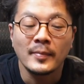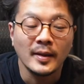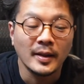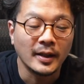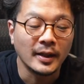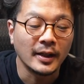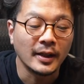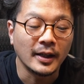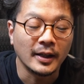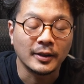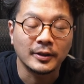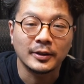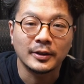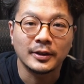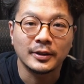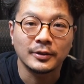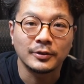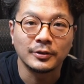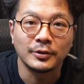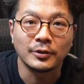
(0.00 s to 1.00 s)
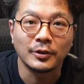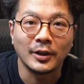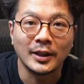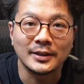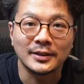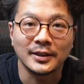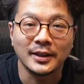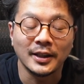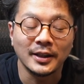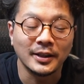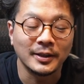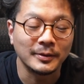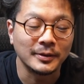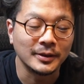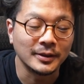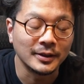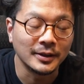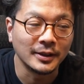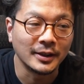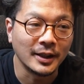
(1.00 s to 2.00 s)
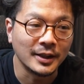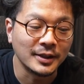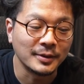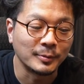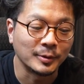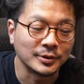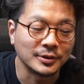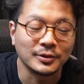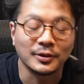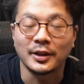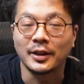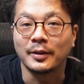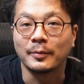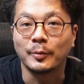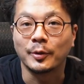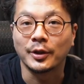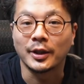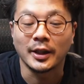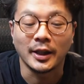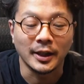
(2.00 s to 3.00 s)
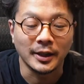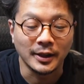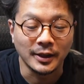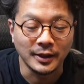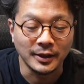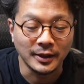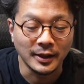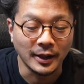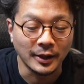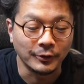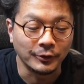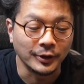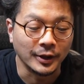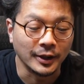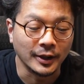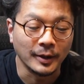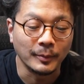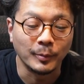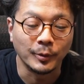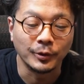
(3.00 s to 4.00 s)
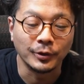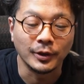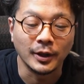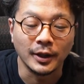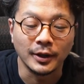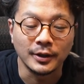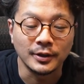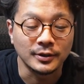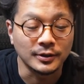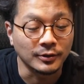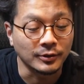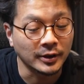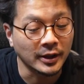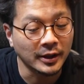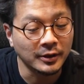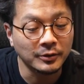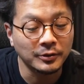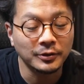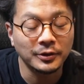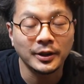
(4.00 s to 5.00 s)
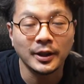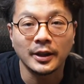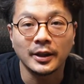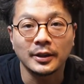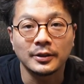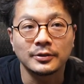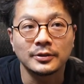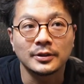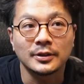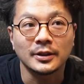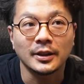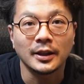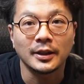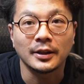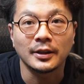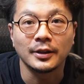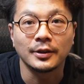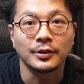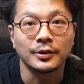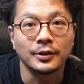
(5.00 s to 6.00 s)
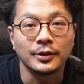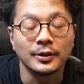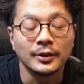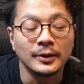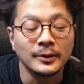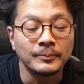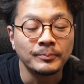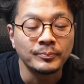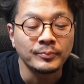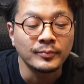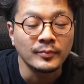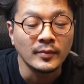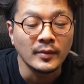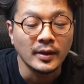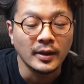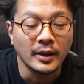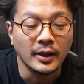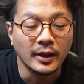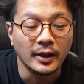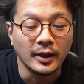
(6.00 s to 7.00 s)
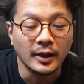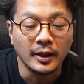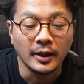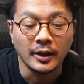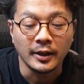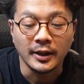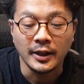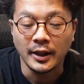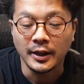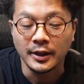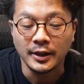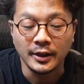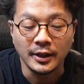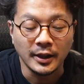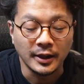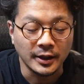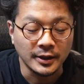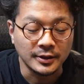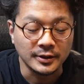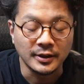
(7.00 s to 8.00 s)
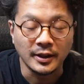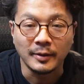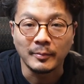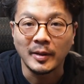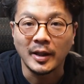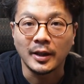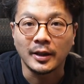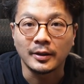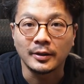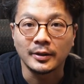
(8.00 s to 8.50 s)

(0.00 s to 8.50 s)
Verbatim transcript: えー、空港預け入れ荷物とかで持って帰ってきたようなねものなんですけど結構長く使ってる。えー、キャリーでですねまあ